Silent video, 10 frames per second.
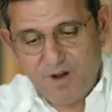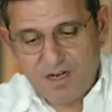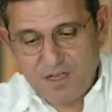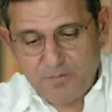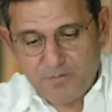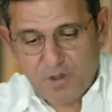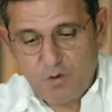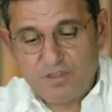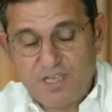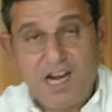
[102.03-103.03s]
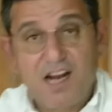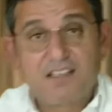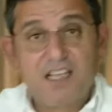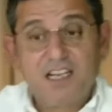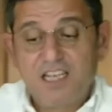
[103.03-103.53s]
vardı. Yüksel
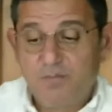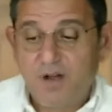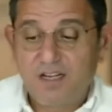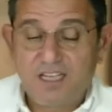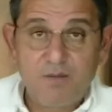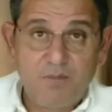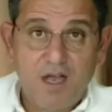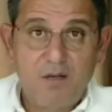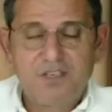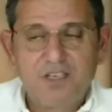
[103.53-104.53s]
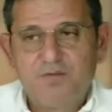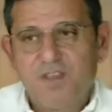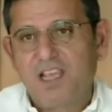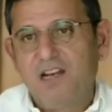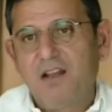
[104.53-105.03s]
Arslan İyi Partili bağımsız
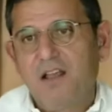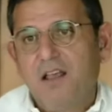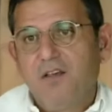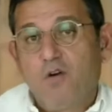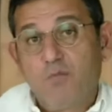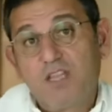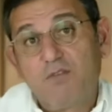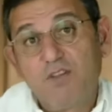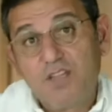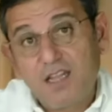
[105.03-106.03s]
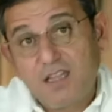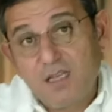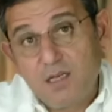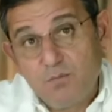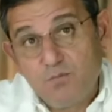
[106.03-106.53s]
vekil. O bir tweet
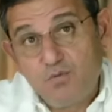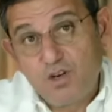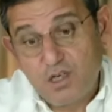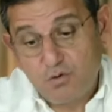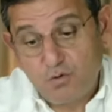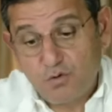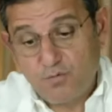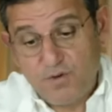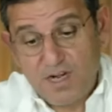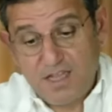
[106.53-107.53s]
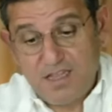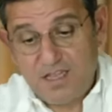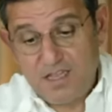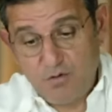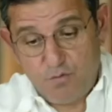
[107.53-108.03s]
attı. Proje çocuk filan
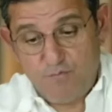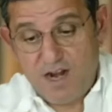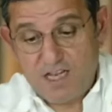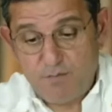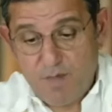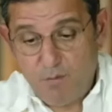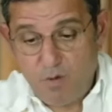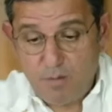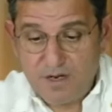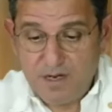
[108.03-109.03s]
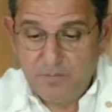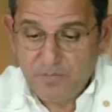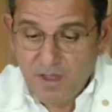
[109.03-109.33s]
dedi. Dün verdim ben bu haberi.